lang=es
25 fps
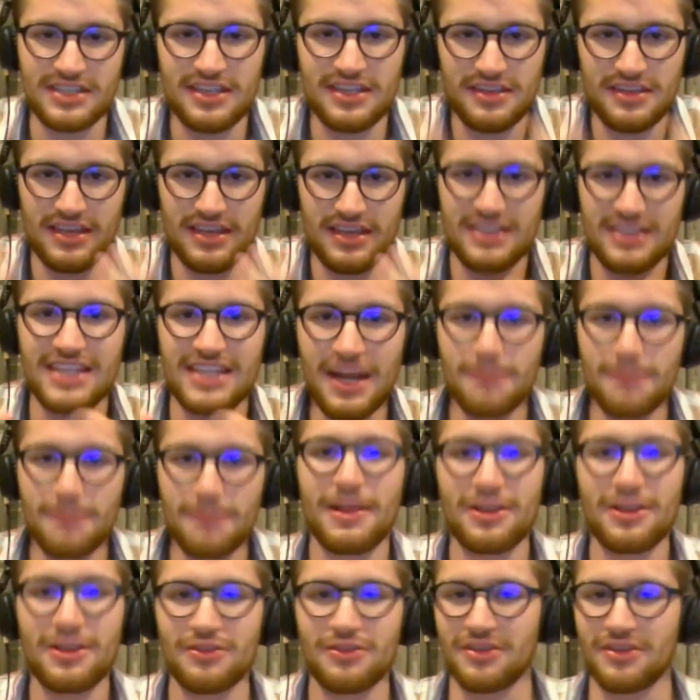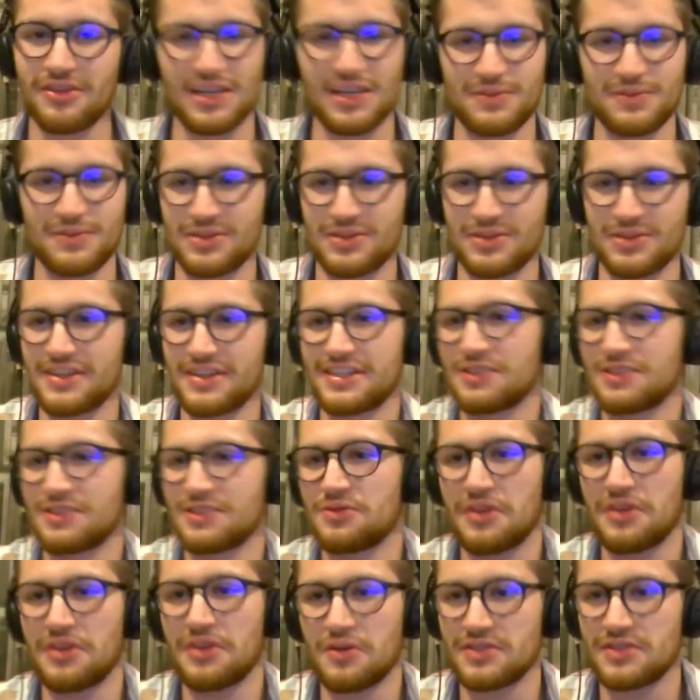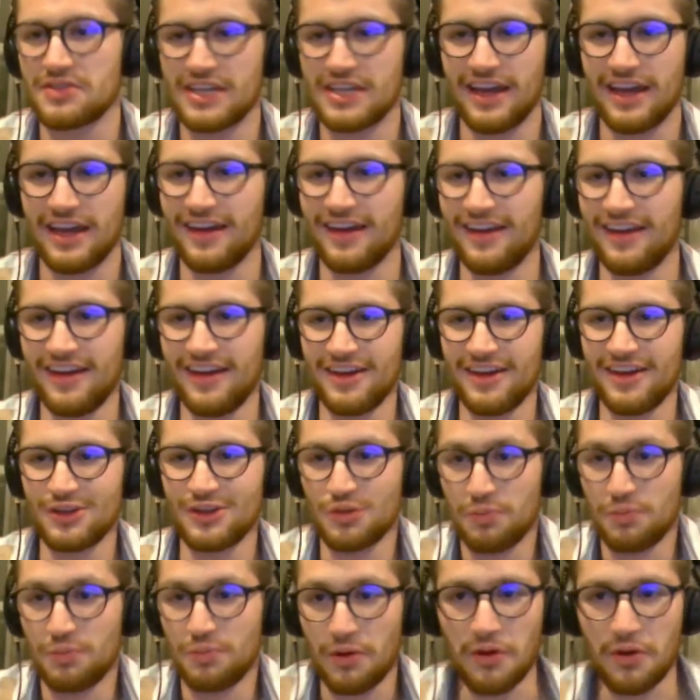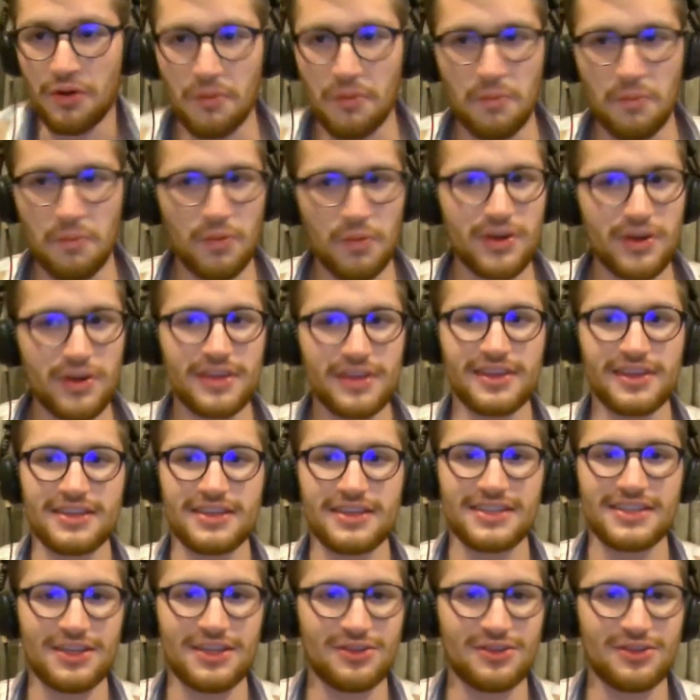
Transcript: estar hablando con las personas es una cosa, supongo, muy intensa.